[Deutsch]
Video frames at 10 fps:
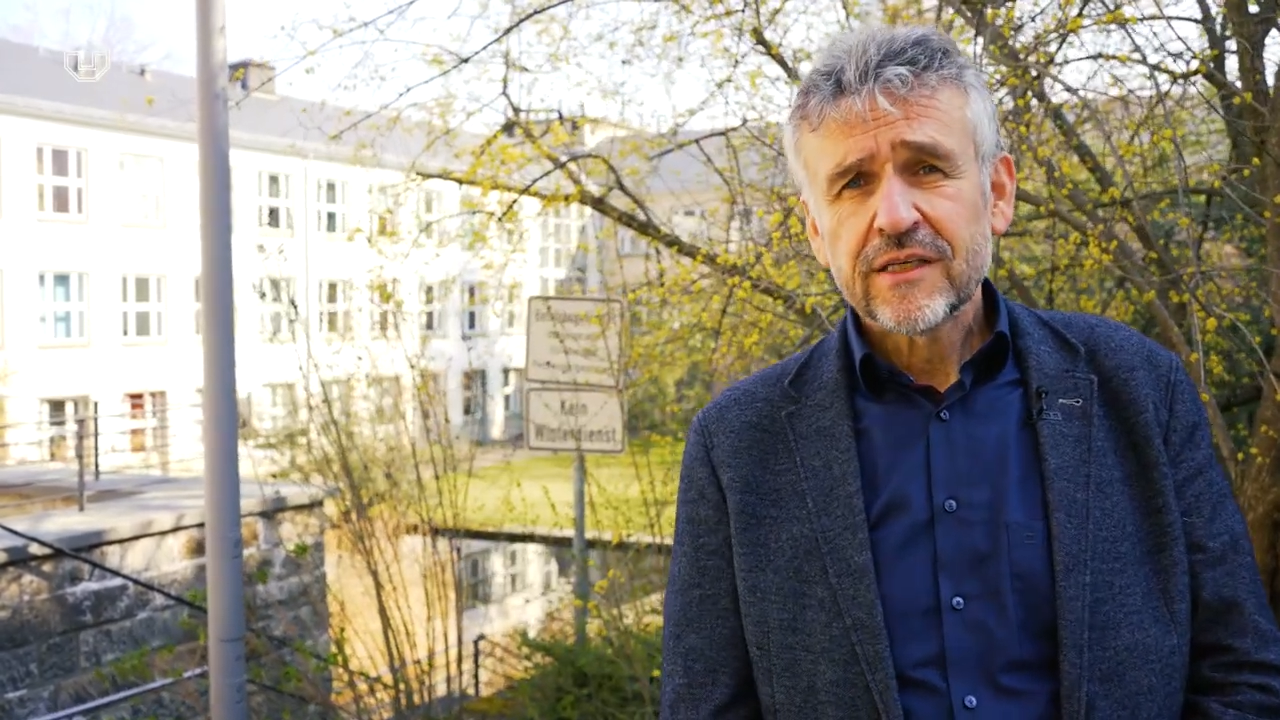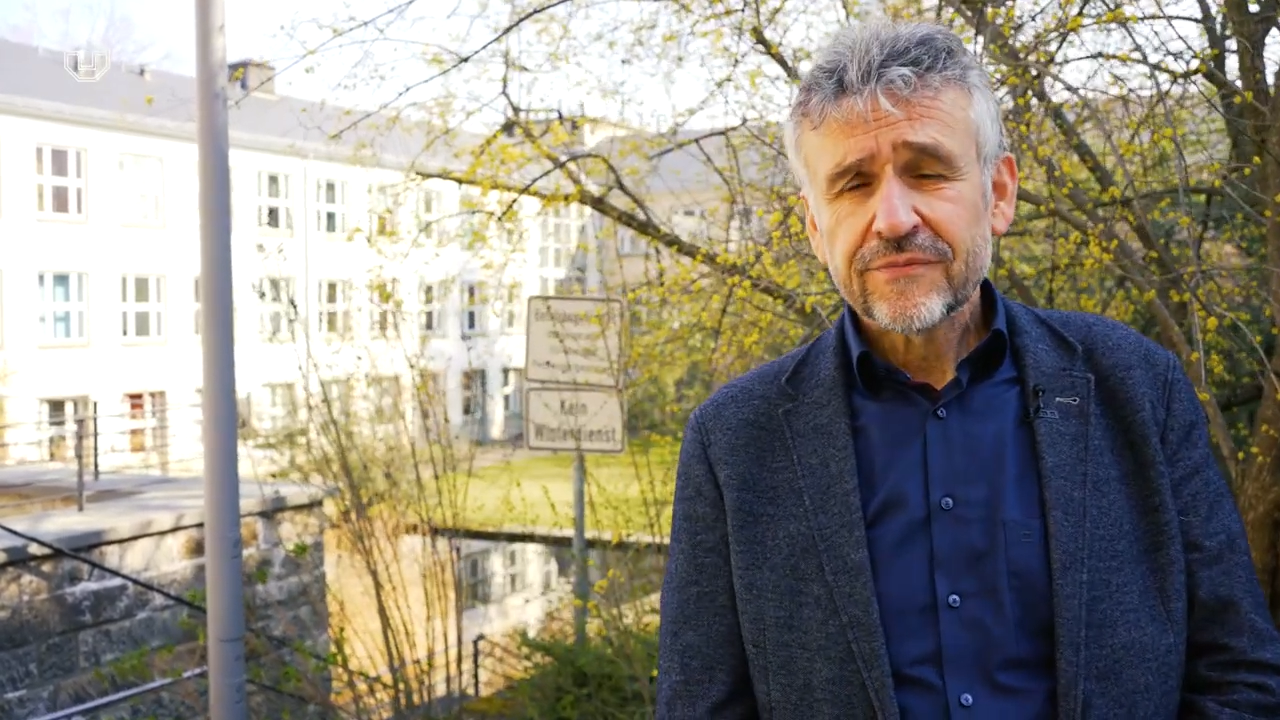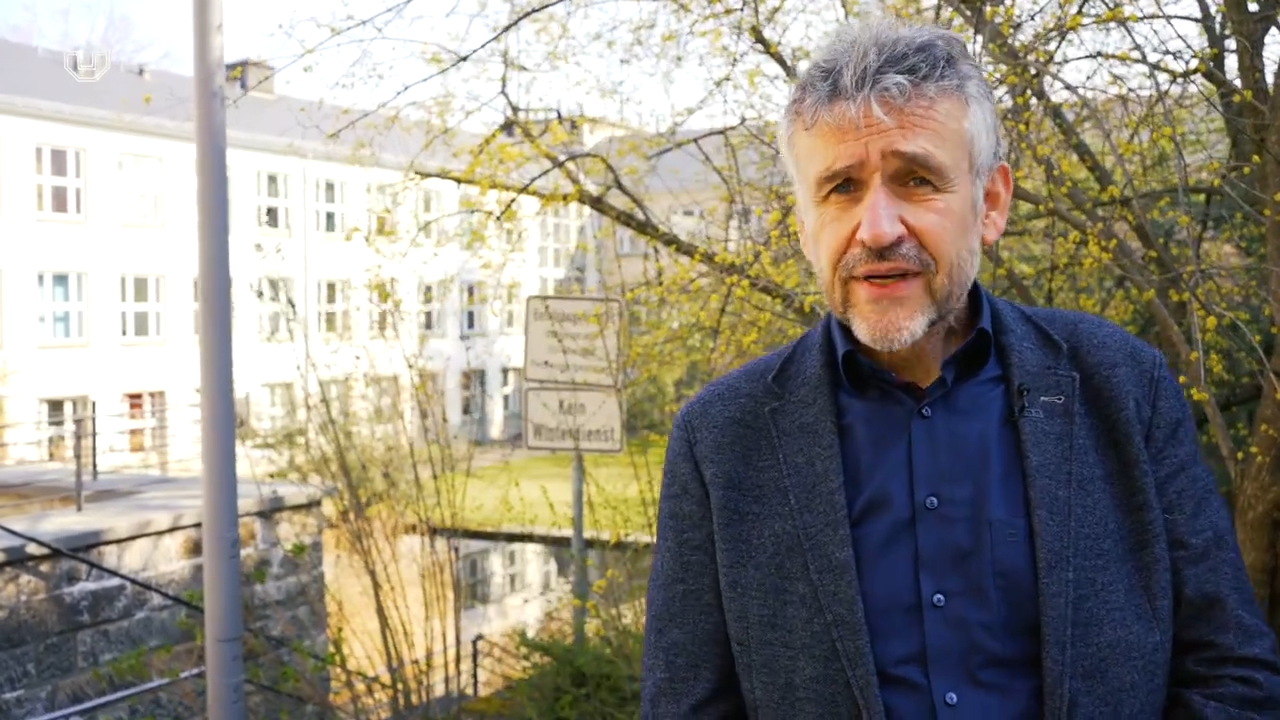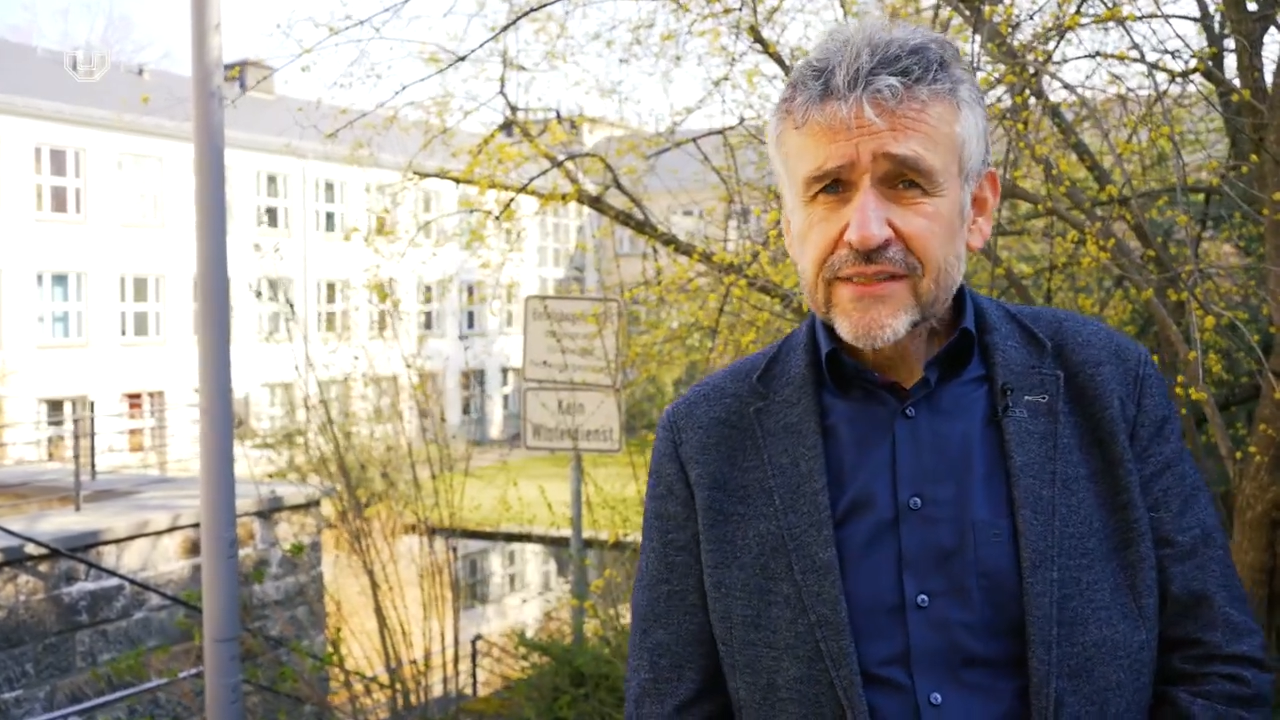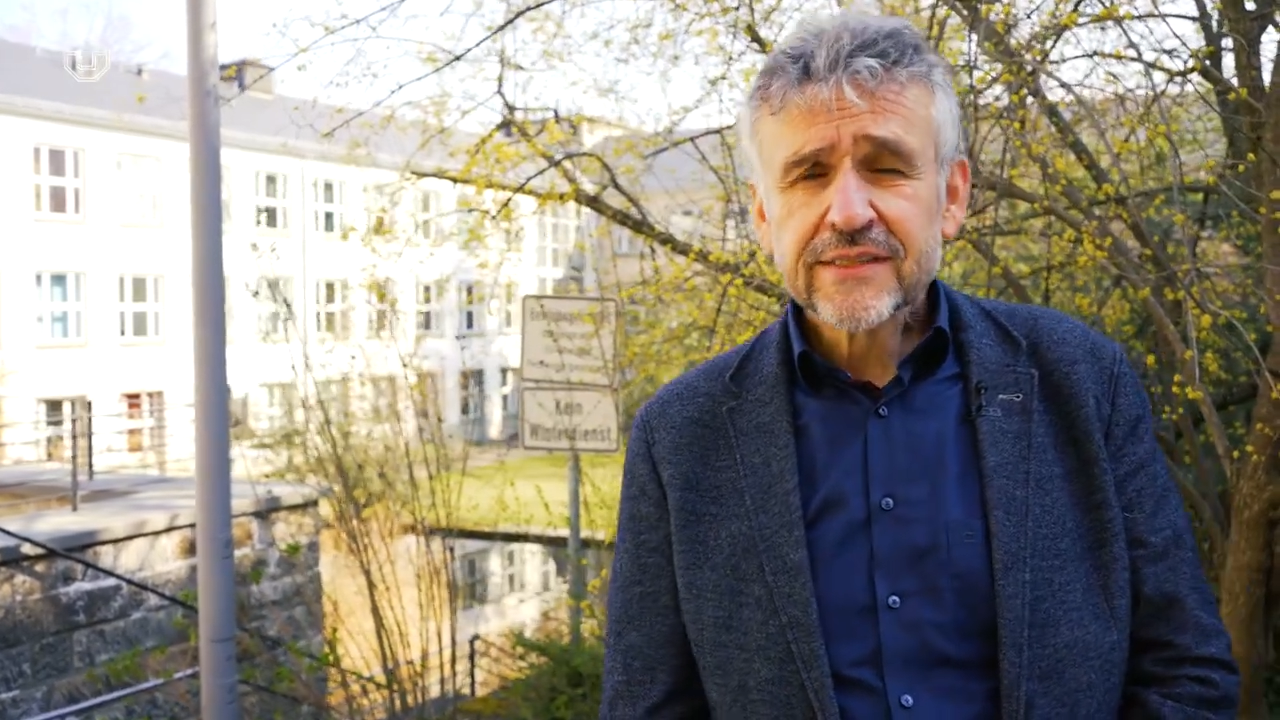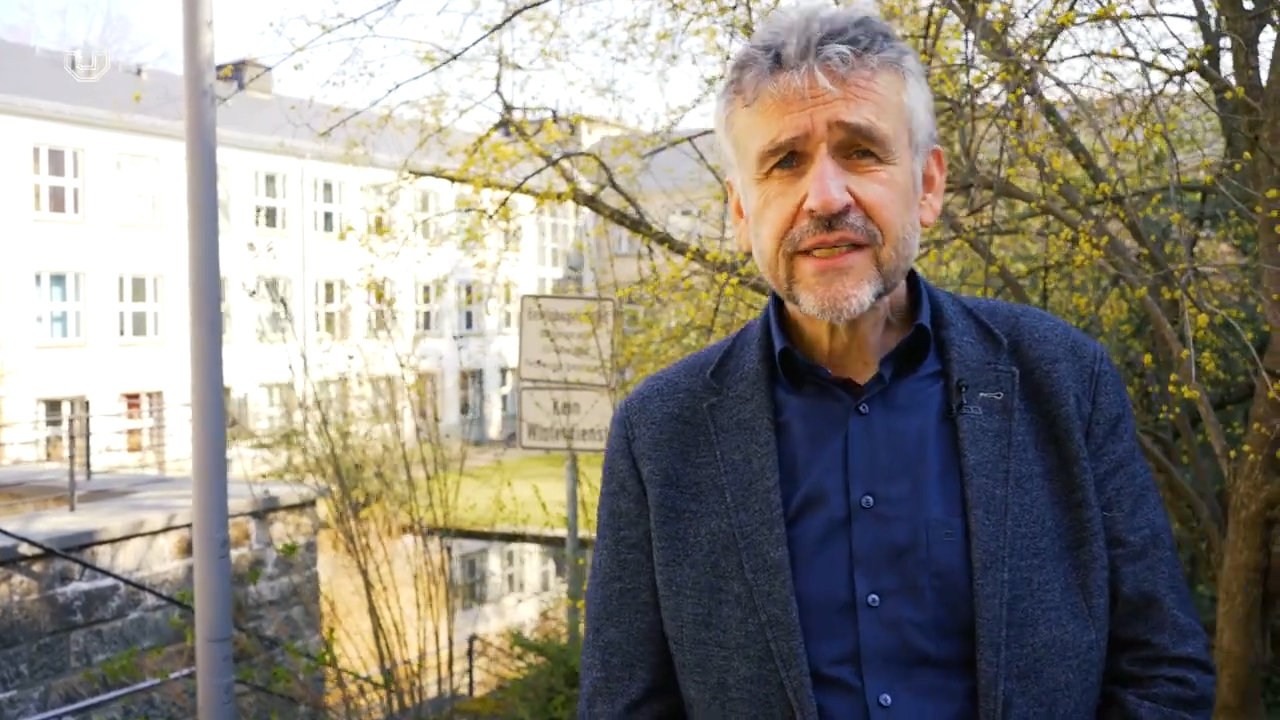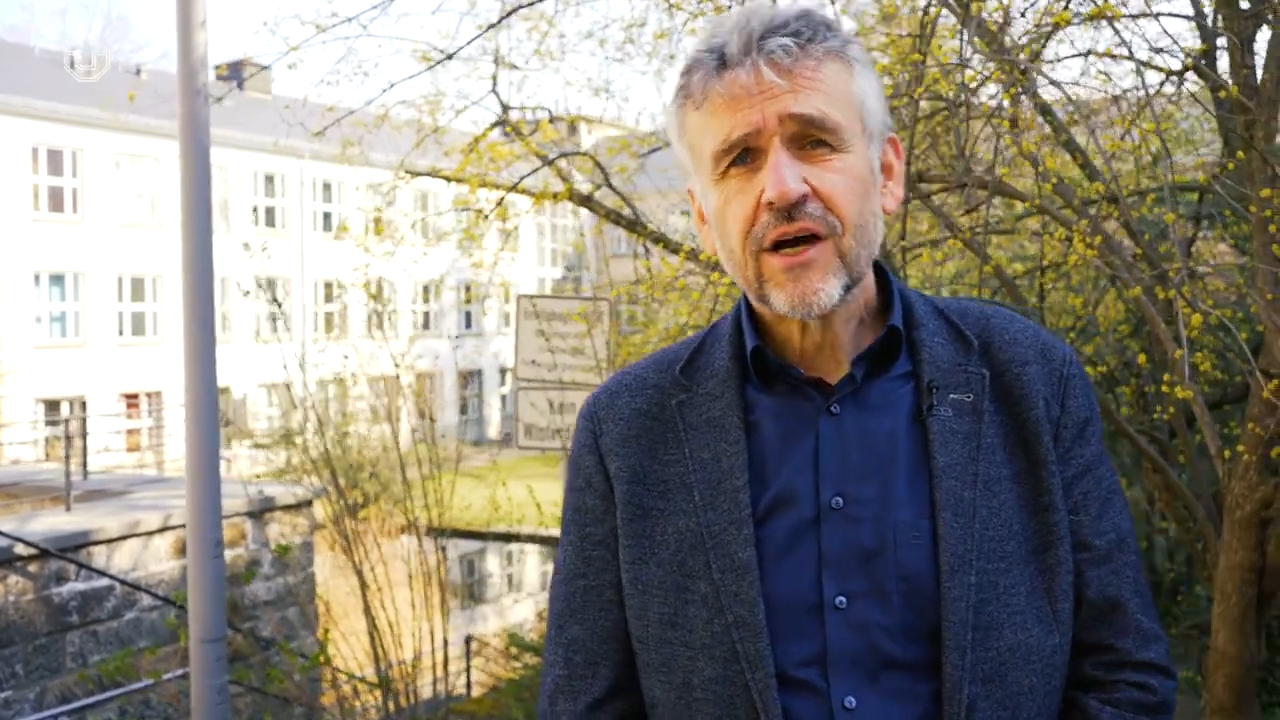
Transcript: Die Fristen